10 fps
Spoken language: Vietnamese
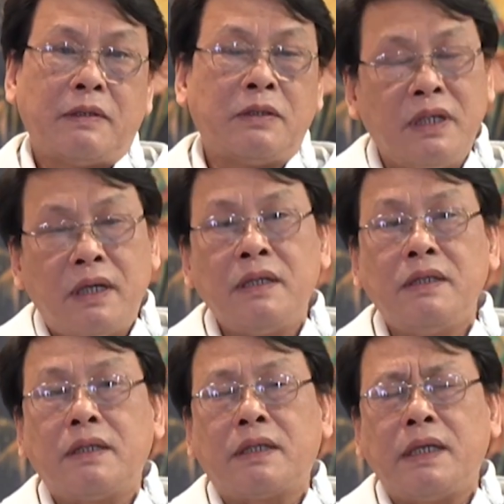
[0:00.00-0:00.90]
giữa
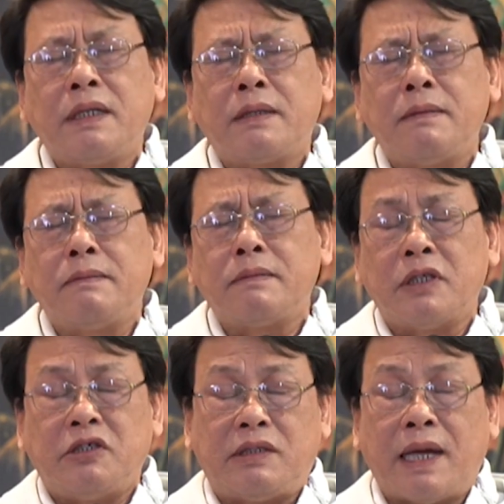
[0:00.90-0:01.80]
những cái
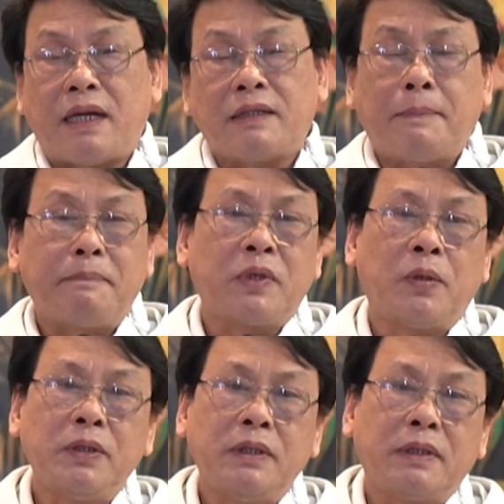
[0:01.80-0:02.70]
tình trạng tăm
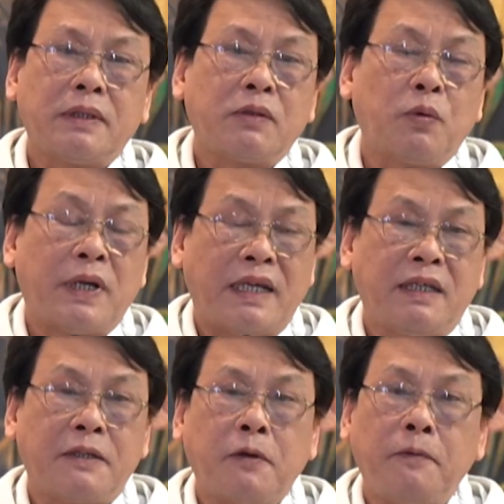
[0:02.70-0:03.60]
tối của đại
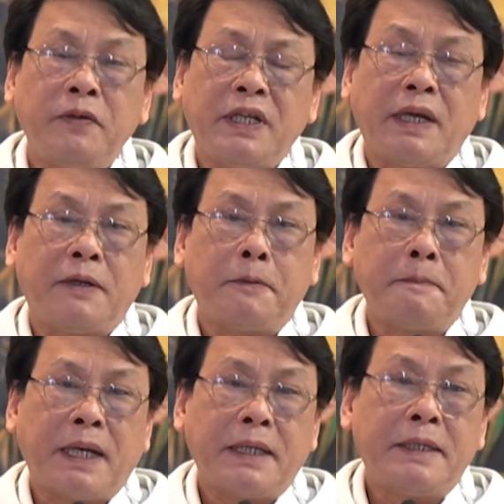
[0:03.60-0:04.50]
dịch Covid ngày
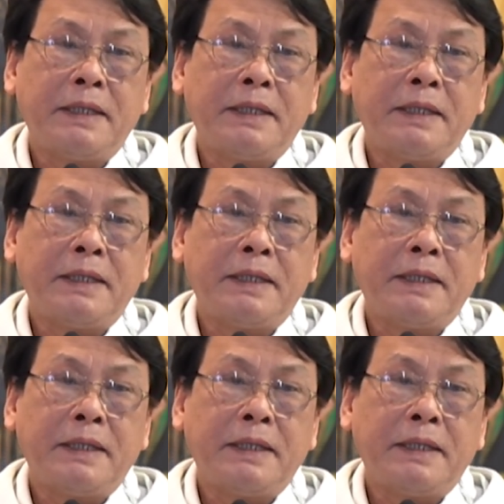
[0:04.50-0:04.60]
hôm nay